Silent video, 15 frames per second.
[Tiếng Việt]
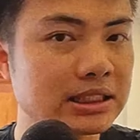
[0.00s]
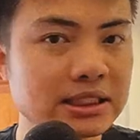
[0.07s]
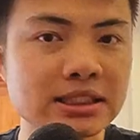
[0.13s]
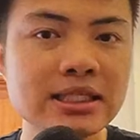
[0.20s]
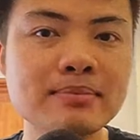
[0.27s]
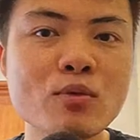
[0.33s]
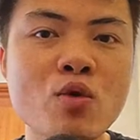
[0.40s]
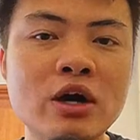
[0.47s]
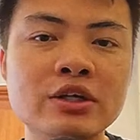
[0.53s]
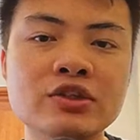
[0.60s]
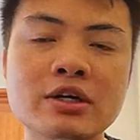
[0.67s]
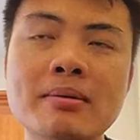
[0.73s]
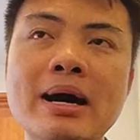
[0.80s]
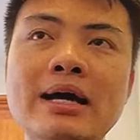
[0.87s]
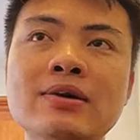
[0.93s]
rất buồn
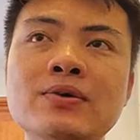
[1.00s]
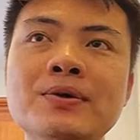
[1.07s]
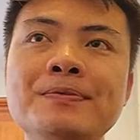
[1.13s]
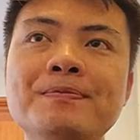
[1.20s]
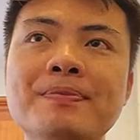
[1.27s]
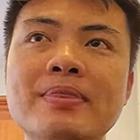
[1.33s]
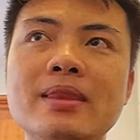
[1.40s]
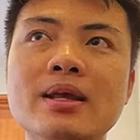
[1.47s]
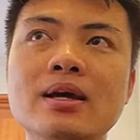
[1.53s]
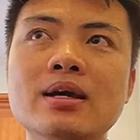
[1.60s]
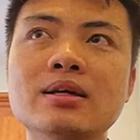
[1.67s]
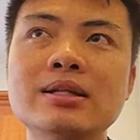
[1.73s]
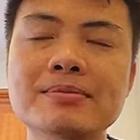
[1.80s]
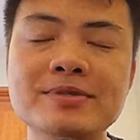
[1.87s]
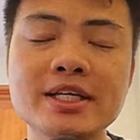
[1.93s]
cho các bạn luôn
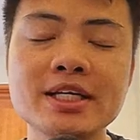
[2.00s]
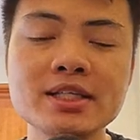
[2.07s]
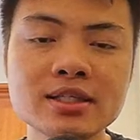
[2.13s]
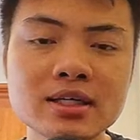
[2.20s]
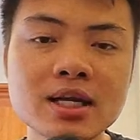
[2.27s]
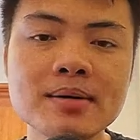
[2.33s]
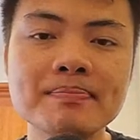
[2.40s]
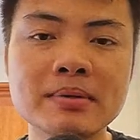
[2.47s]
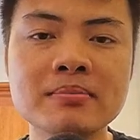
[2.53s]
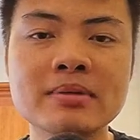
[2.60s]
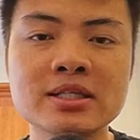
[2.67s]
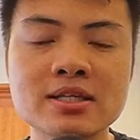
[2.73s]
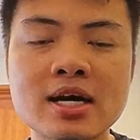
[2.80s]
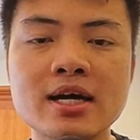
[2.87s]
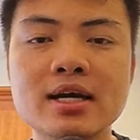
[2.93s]
thậm chí những lớp mà
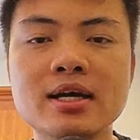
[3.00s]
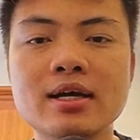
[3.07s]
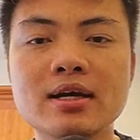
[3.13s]
mình dạy